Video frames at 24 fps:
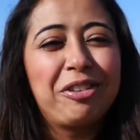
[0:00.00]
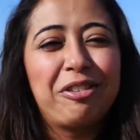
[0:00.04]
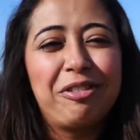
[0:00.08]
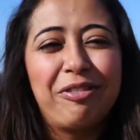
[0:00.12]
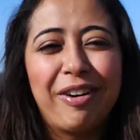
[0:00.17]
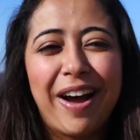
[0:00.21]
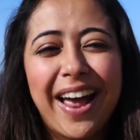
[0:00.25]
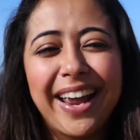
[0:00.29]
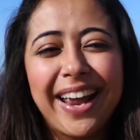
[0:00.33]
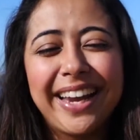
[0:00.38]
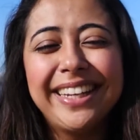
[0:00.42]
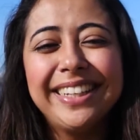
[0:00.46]
e
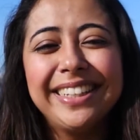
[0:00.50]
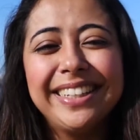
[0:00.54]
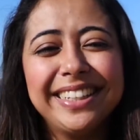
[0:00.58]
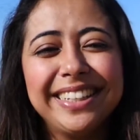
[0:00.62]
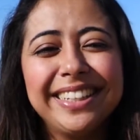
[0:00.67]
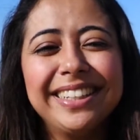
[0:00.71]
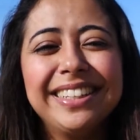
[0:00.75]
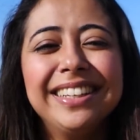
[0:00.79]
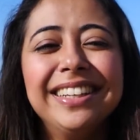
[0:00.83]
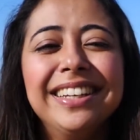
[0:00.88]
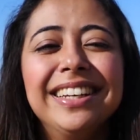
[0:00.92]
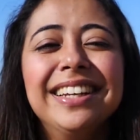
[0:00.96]
vai
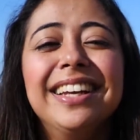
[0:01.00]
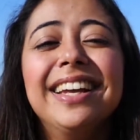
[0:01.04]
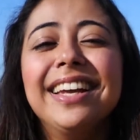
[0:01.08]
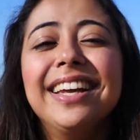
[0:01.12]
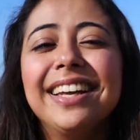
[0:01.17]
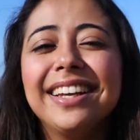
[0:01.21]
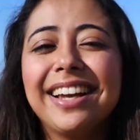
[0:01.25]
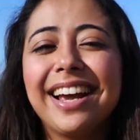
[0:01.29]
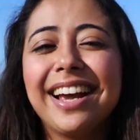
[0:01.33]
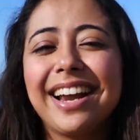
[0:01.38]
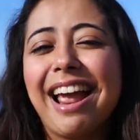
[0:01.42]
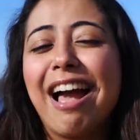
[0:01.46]

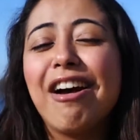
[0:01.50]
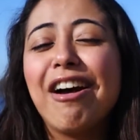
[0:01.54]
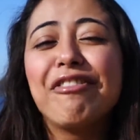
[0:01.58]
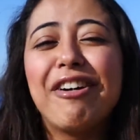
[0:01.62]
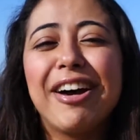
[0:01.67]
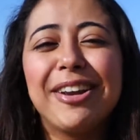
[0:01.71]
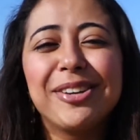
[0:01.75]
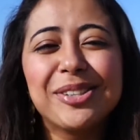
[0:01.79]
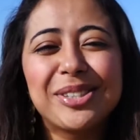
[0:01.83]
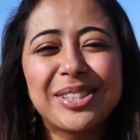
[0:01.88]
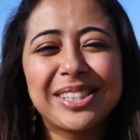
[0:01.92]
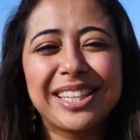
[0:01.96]
ganhar
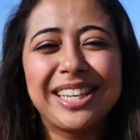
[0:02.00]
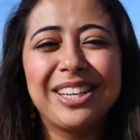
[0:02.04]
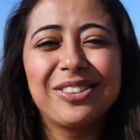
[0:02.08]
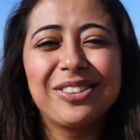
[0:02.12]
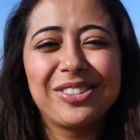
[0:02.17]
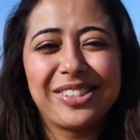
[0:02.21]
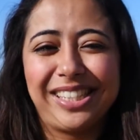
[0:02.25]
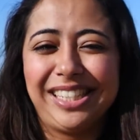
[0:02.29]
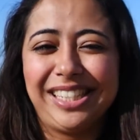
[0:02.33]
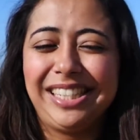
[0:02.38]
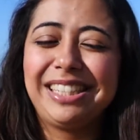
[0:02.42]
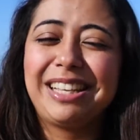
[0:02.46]
vários
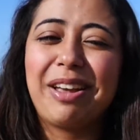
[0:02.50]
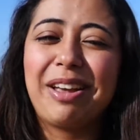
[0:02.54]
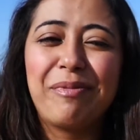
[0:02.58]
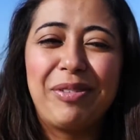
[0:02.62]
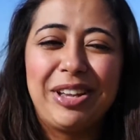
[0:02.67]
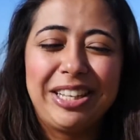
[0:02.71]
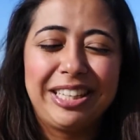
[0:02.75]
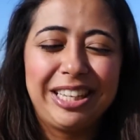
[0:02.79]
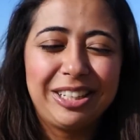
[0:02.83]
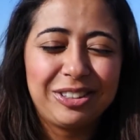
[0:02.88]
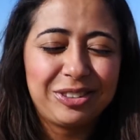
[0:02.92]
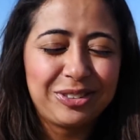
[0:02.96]
quilos aí,
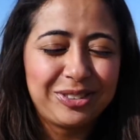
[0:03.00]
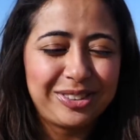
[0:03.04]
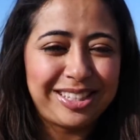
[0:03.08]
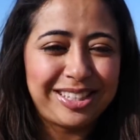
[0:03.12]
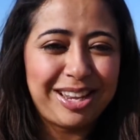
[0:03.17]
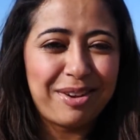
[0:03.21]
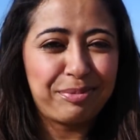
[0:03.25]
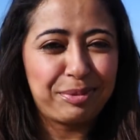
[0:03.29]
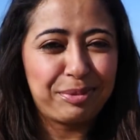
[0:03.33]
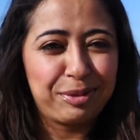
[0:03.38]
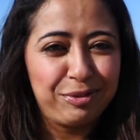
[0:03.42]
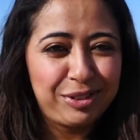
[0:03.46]
dependendo do
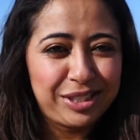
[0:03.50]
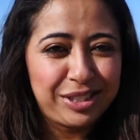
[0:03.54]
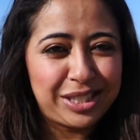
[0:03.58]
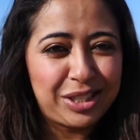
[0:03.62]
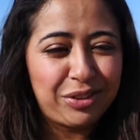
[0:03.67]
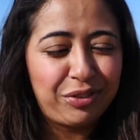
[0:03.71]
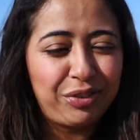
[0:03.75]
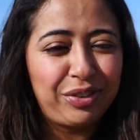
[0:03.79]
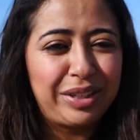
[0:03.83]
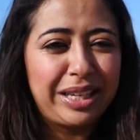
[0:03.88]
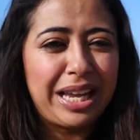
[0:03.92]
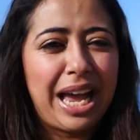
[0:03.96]
tempo que
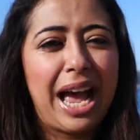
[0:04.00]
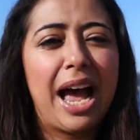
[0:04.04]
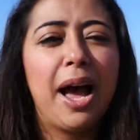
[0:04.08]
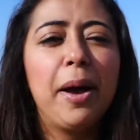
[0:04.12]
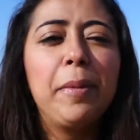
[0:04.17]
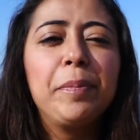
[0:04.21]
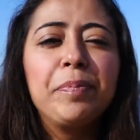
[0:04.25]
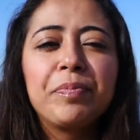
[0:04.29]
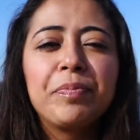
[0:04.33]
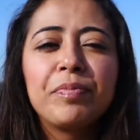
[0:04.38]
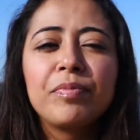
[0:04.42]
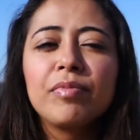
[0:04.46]
você ficar.
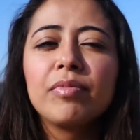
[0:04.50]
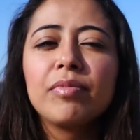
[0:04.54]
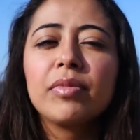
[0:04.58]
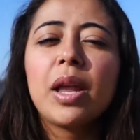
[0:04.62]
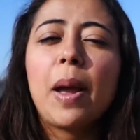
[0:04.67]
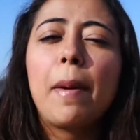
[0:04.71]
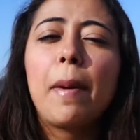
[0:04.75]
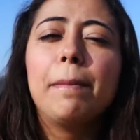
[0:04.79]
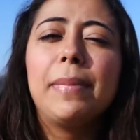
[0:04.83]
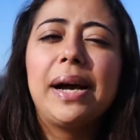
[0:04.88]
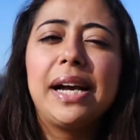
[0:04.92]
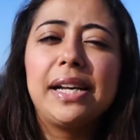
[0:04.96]

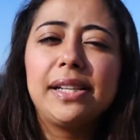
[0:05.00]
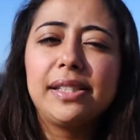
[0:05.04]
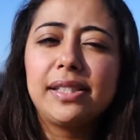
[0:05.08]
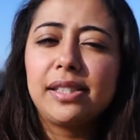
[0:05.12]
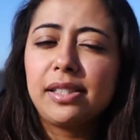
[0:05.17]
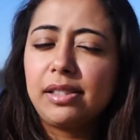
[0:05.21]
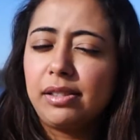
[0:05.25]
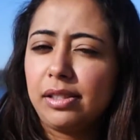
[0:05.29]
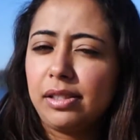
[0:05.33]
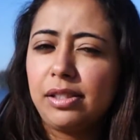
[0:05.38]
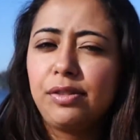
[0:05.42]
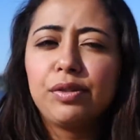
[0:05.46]

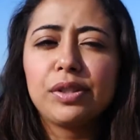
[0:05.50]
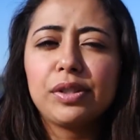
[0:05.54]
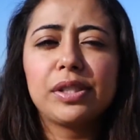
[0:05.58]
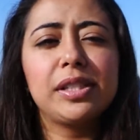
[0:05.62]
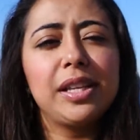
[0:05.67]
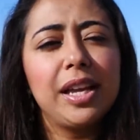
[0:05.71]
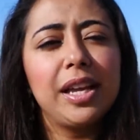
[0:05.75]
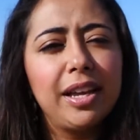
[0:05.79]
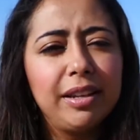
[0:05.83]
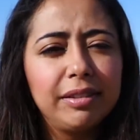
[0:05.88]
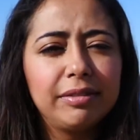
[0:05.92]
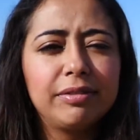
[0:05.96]
Mas se
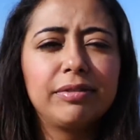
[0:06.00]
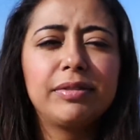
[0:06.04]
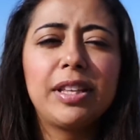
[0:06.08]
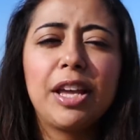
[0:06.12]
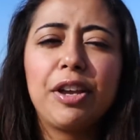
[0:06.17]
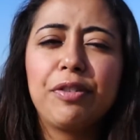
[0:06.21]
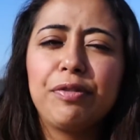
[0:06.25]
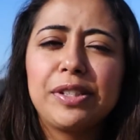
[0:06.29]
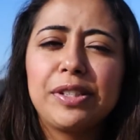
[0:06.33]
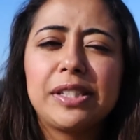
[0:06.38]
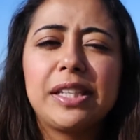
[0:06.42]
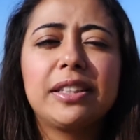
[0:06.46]
você
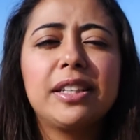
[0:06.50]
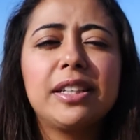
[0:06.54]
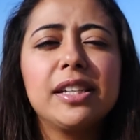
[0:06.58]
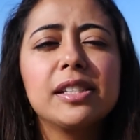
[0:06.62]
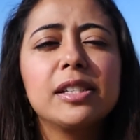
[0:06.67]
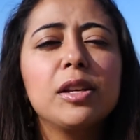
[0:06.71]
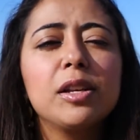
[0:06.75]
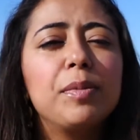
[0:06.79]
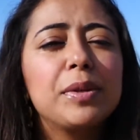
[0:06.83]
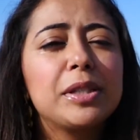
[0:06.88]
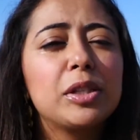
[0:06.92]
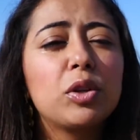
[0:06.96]
tem que fazer
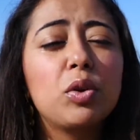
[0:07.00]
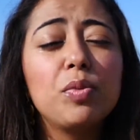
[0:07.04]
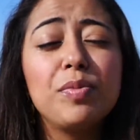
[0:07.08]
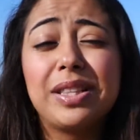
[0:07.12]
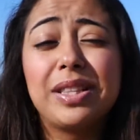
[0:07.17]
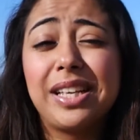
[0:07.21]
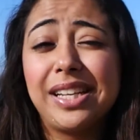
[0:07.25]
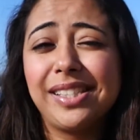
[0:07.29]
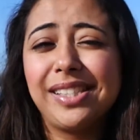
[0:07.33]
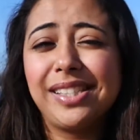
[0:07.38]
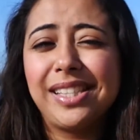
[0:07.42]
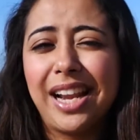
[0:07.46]
atenção, mas a
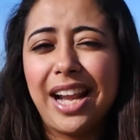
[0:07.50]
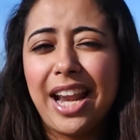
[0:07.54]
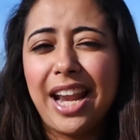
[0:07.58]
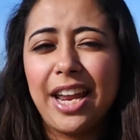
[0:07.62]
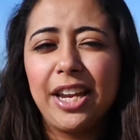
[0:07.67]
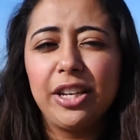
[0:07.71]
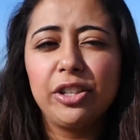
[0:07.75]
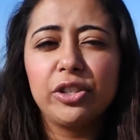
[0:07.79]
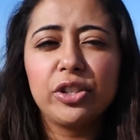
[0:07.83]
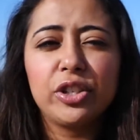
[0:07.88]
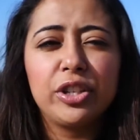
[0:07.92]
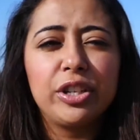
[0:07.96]
comida é
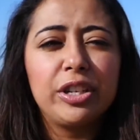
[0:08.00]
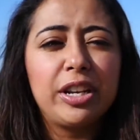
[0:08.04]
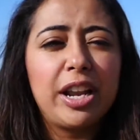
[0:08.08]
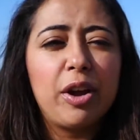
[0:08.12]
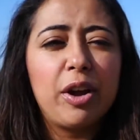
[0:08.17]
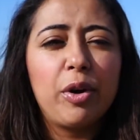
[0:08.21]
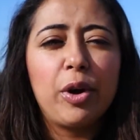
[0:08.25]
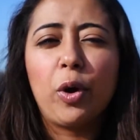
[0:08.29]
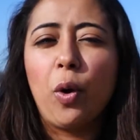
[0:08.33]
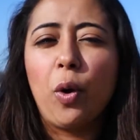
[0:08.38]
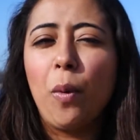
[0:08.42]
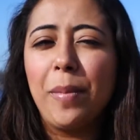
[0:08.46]
excelente,
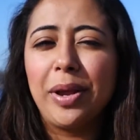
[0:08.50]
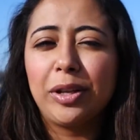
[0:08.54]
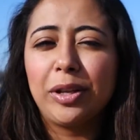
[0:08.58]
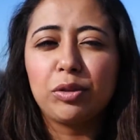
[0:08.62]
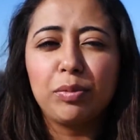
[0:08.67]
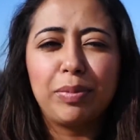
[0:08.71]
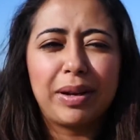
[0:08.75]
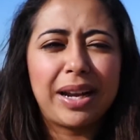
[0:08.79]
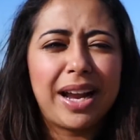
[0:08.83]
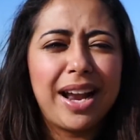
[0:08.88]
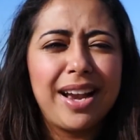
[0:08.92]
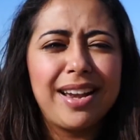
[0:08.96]
né? Eu
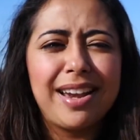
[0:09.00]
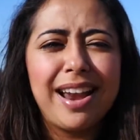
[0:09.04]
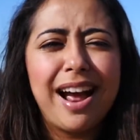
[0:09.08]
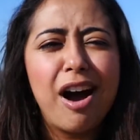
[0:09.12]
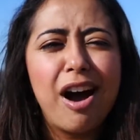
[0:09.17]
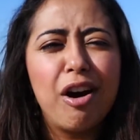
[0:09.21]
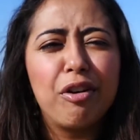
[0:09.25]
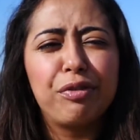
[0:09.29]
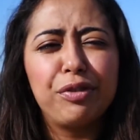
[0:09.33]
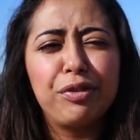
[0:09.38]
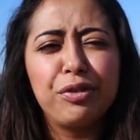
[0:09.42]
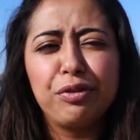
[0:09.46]
recomendo
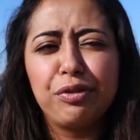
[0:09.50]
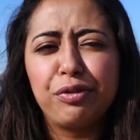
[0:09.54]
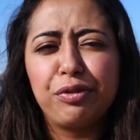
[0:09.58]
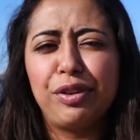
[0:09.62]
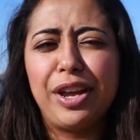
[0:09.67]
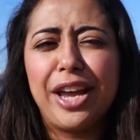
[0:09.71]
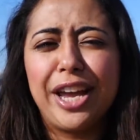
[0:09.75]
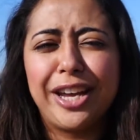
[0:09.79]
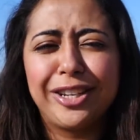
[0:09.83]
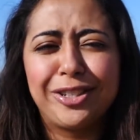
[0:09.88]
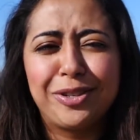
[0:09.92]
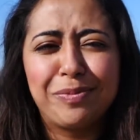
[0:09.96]
bacalhau, vinho
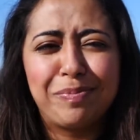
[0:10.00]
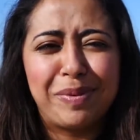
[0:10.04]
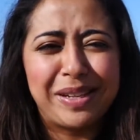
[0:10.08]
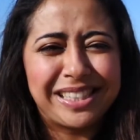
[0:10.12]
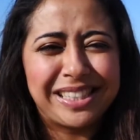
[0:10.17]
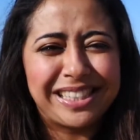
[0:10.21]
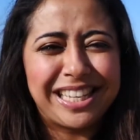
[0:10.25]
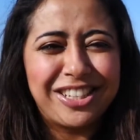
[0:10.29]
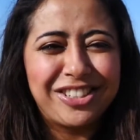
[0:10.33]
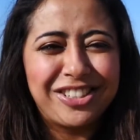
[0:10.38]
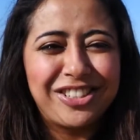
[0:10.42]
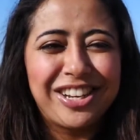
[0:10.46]
verde,
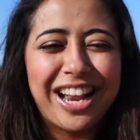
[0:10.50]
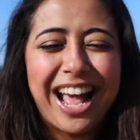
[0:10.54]
pastéis de